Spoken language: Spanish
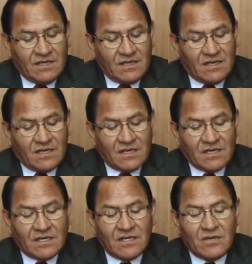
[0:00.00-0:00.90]

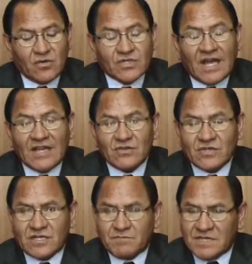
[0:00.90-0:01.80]
eh, y los
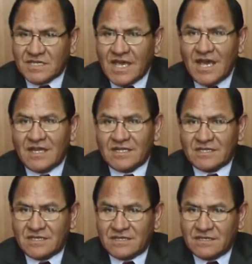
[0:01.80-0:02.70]
casos
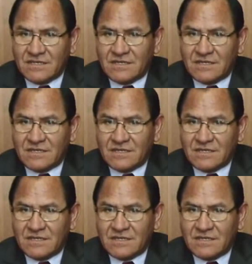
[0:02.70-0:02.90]
especiales